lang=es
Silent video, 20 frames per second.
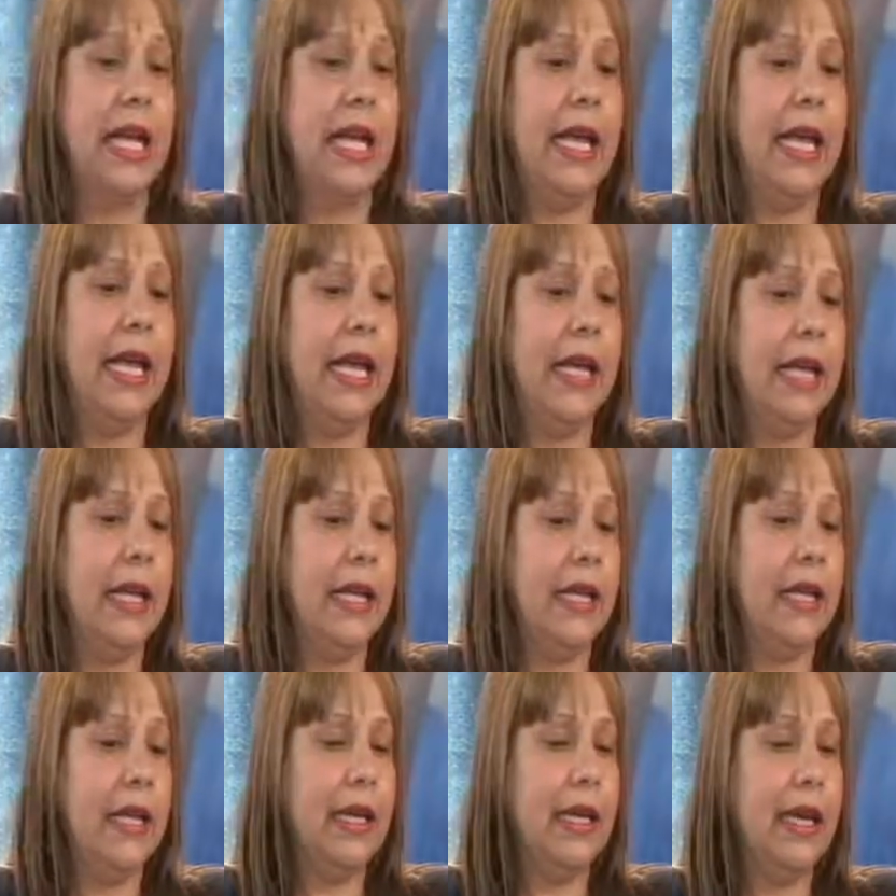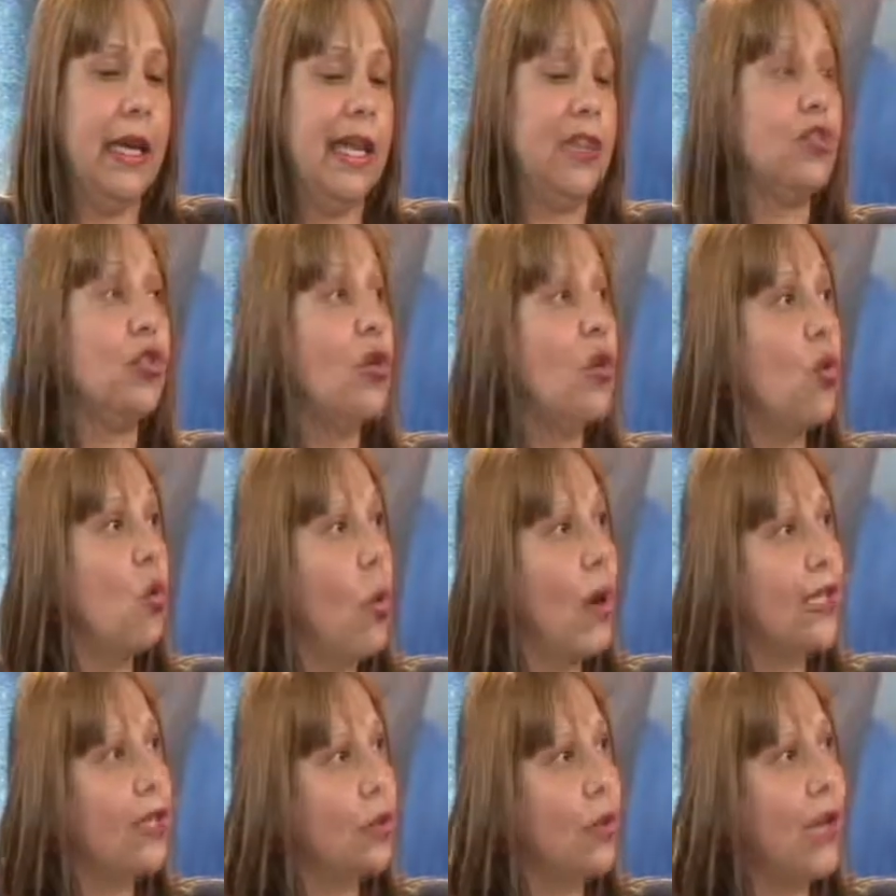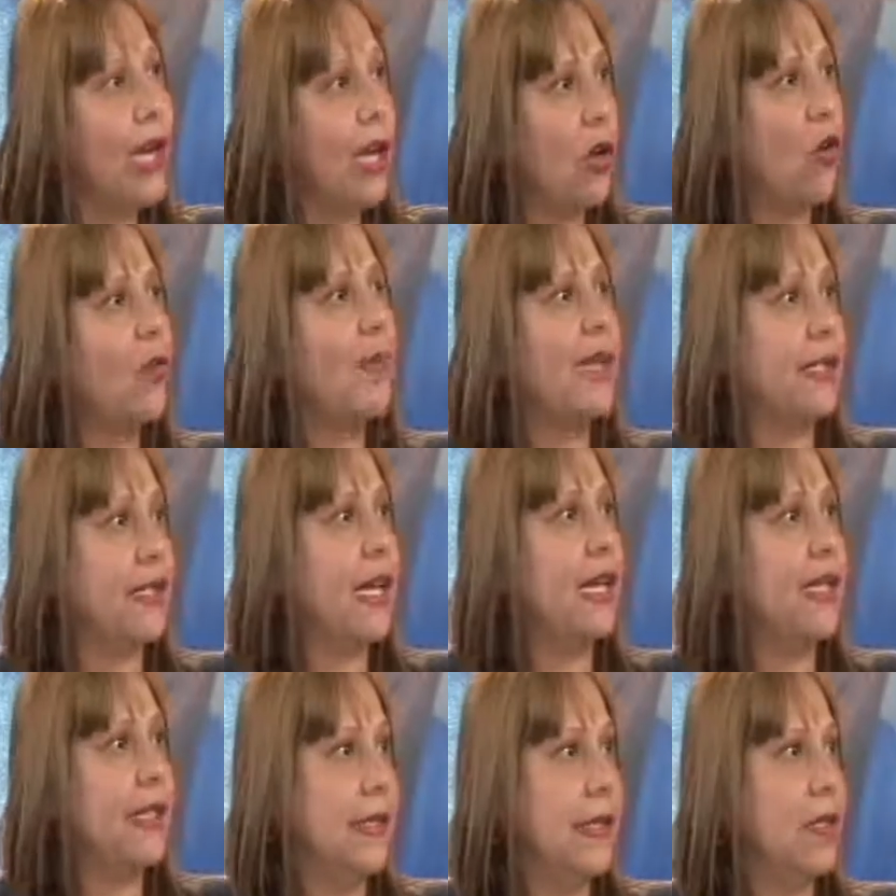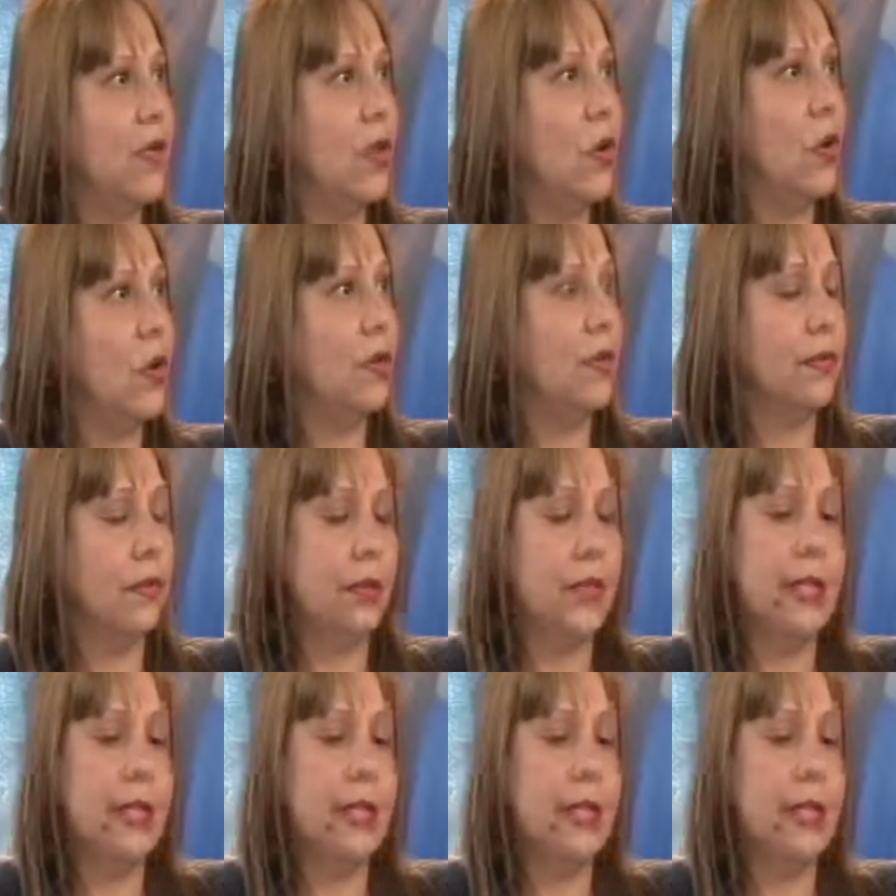Eh, eso en cuanto a la comercialización.